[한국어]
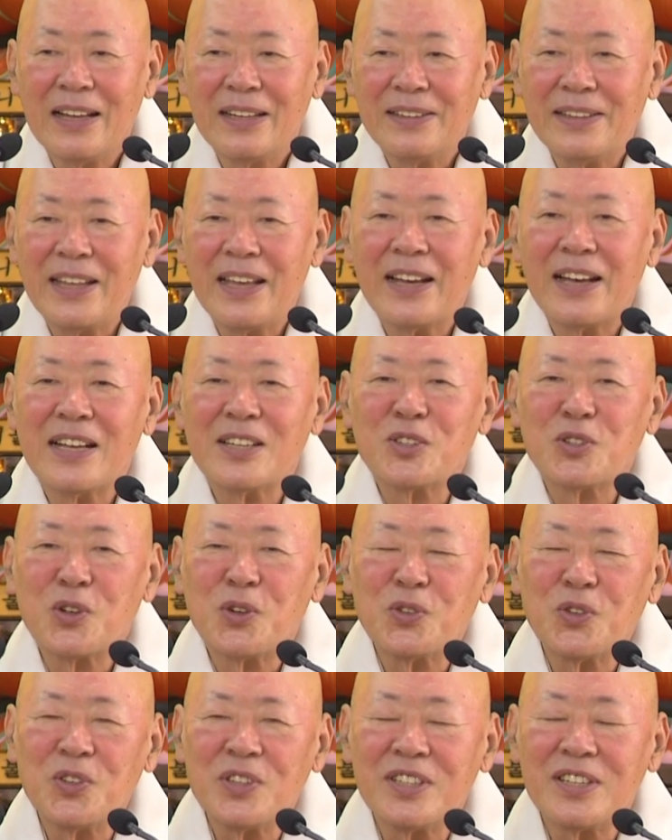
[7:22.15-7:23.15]
내가
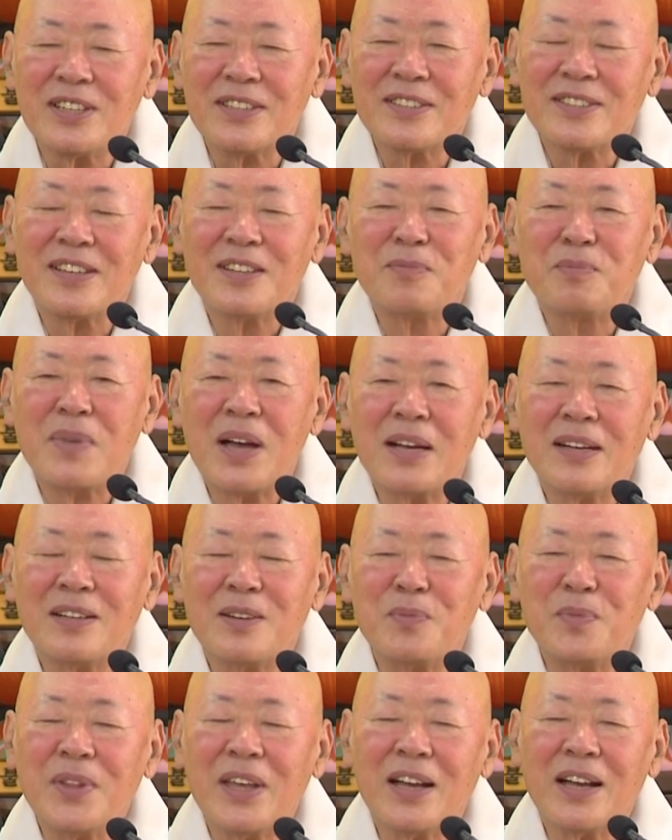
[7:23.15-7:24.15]
쏟은
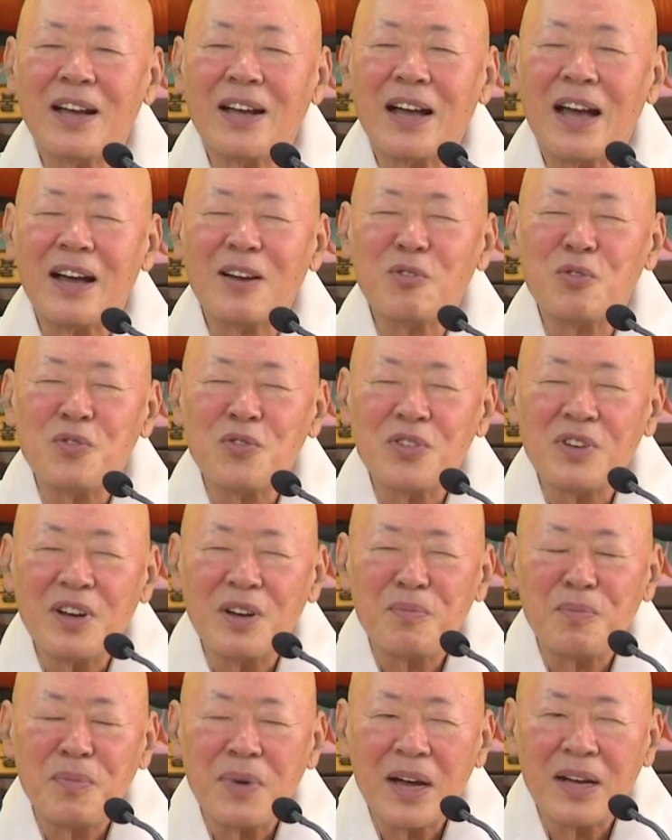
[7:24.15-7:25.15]
정성만큼 내가 가꾼
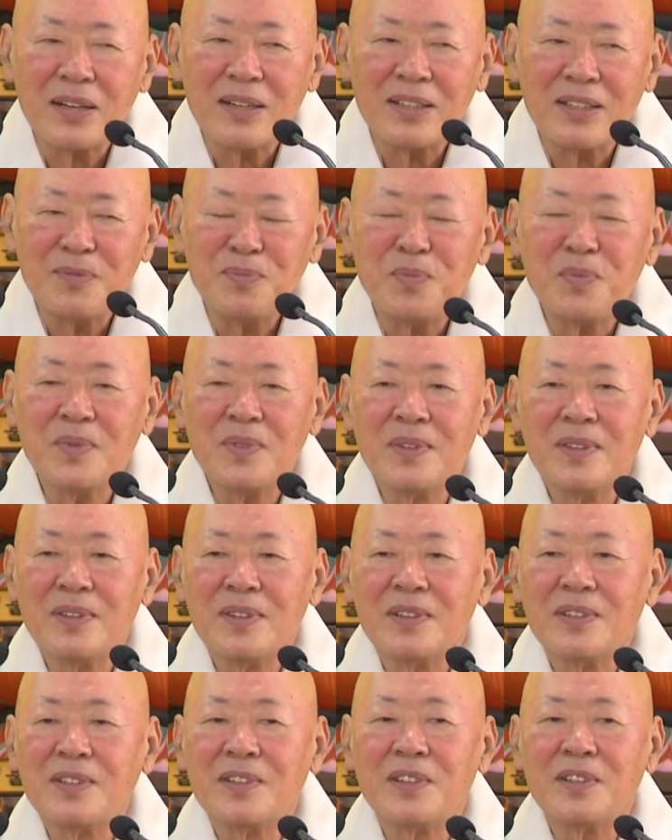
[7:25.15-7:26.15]
것만큼
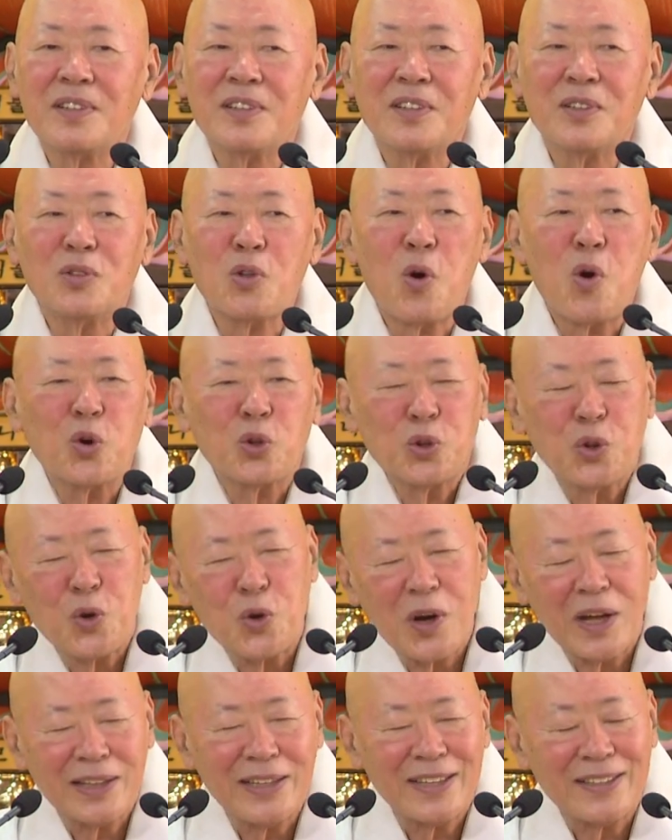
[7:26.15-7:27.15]
그거는
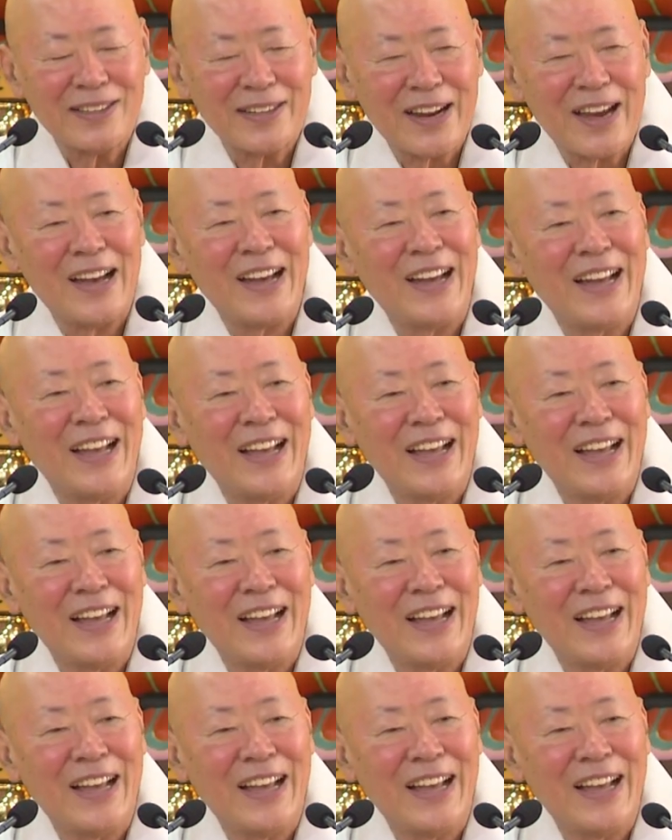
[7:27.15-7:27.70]
옥토가 되더라.